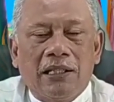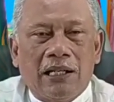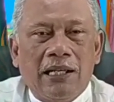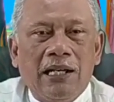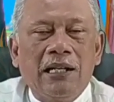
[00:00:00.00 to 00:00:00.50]

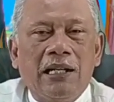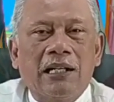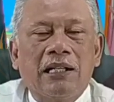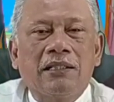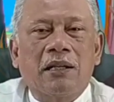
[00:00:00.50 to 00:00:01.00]
kalian
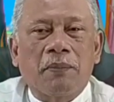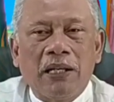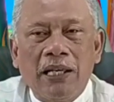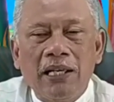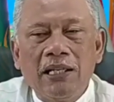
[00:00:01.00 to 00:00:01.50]
akan
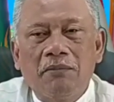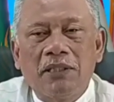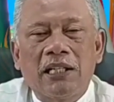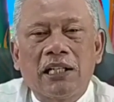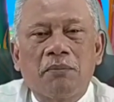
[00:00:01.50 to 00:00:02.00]
terpilih
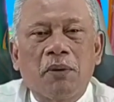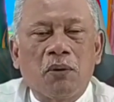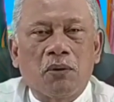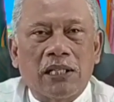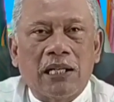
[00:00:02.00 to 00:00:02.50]
menjadi
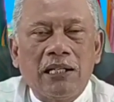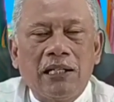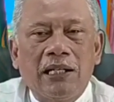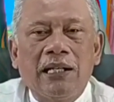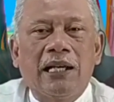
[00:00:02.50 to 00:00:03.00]
kepengurusan,
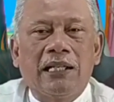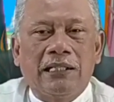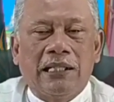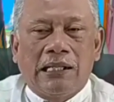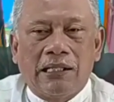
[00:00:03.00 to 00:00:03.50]

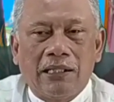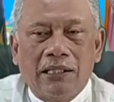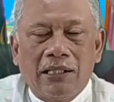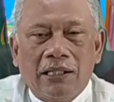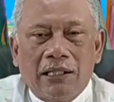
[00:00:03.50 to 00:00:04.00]
hendaknya
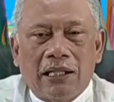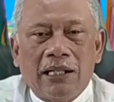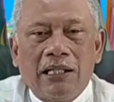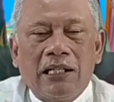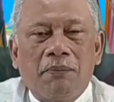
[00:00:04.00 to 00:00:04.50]

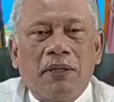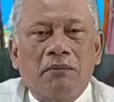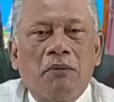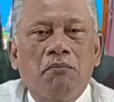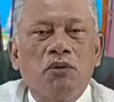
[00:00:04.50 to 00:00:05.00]
kalian dapat
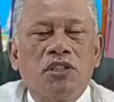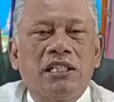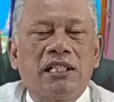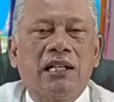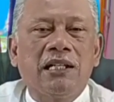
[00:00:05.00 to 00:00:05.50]

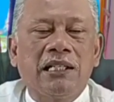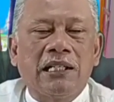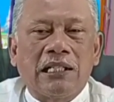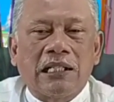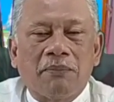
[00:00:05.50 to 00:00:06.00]
memposisikan
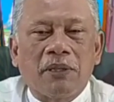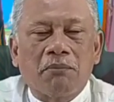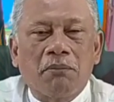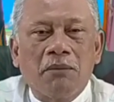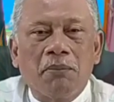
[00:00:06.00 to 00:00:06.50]
diri,
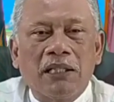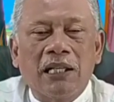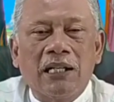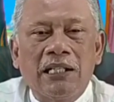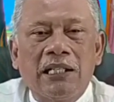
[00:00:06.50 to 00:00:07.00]
dapat
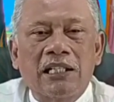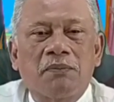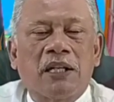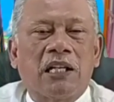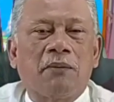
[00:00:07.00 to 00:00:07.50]
menempatkan diri
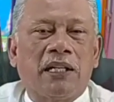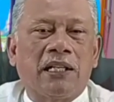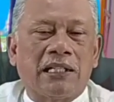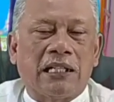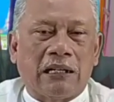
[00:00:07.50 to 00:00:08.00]
sebagaimana
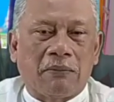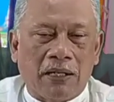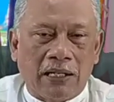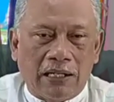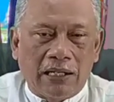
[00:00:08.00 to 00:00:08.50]
yang diharapkan.